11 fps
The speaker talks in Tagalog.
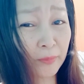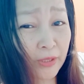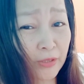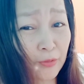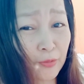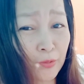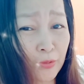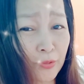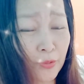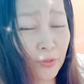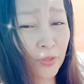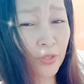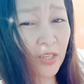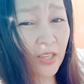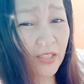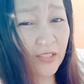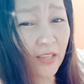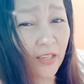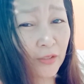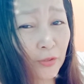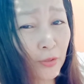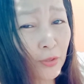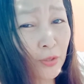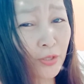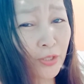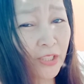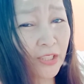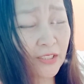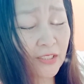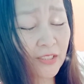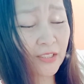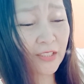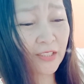ko na ako'y hindi